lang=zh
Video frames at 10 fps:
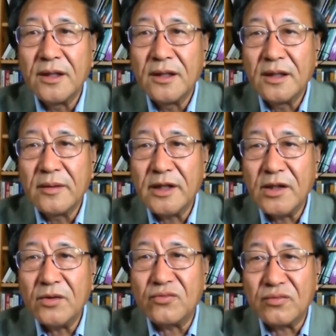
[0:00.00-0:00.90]
那么
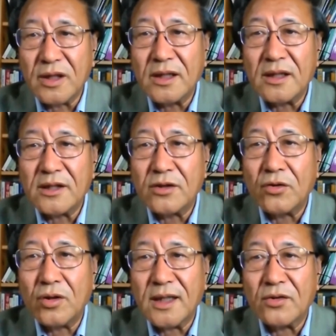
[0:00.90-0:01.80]
第五个是
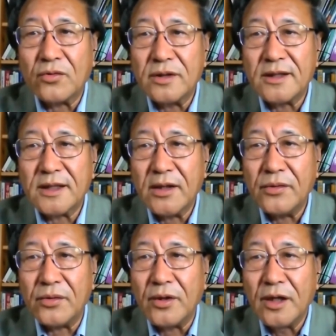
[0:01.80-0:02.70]
扩大国际参
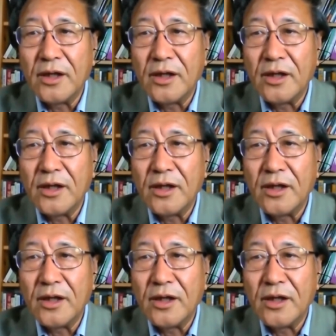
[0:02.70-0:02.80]
与，